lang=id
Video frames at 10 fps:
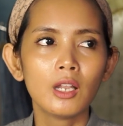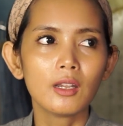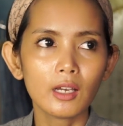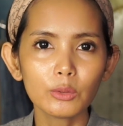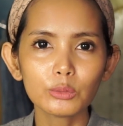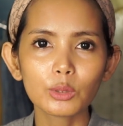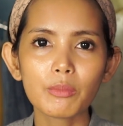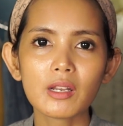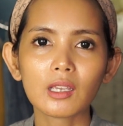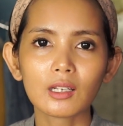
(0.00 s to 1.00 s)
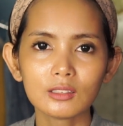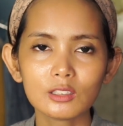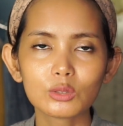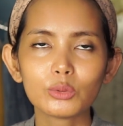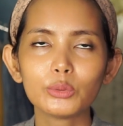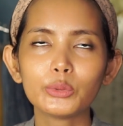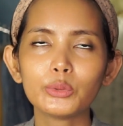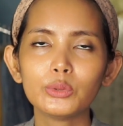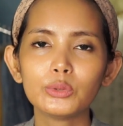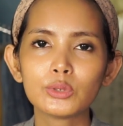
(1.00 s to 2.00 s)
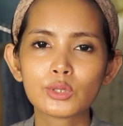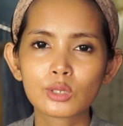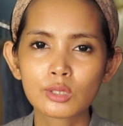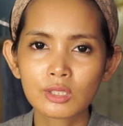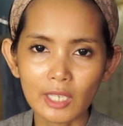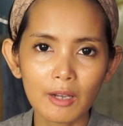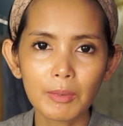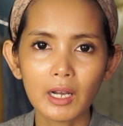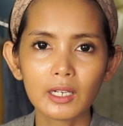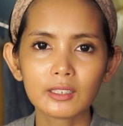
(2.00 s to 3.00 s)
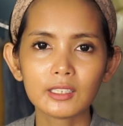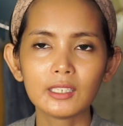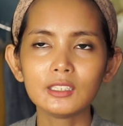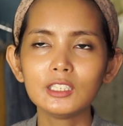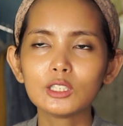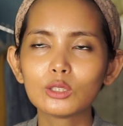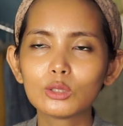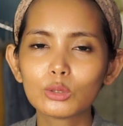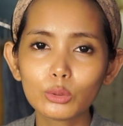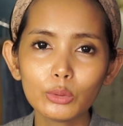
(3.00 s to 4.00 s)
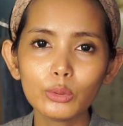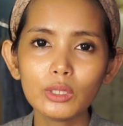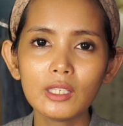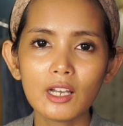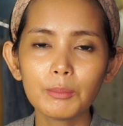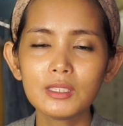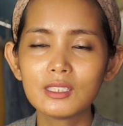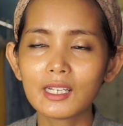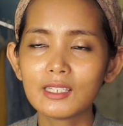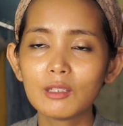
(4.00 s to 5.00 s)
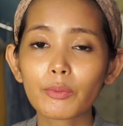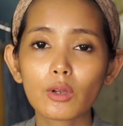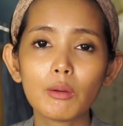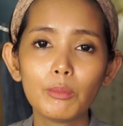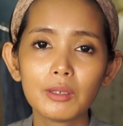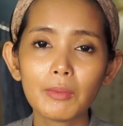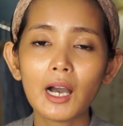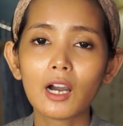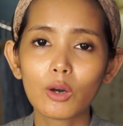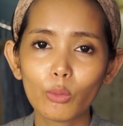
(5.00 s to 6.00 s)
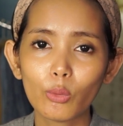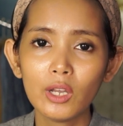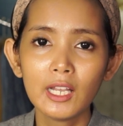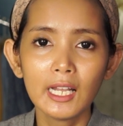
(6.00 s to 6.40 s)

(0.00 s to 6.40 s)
Dan untuk menaikkannya susah banget dan itu itu yang menjadi problem aku.